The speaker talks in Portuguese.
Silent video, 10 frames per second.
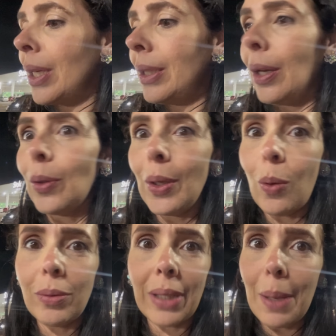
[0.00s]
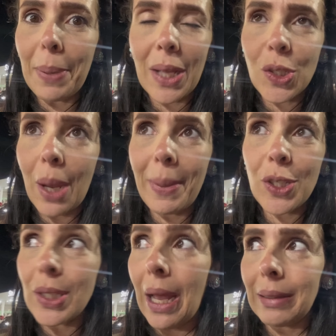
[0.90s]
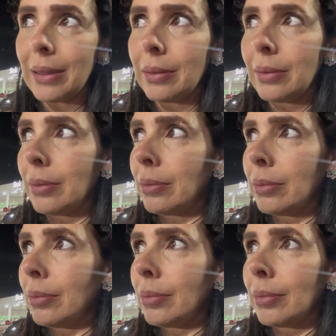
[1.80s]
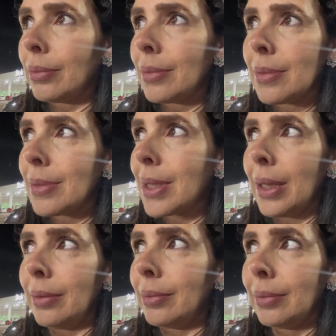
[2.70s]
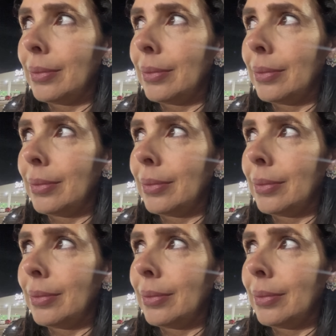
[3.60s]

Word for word: E eu não encontrei praticamente nada. Sim.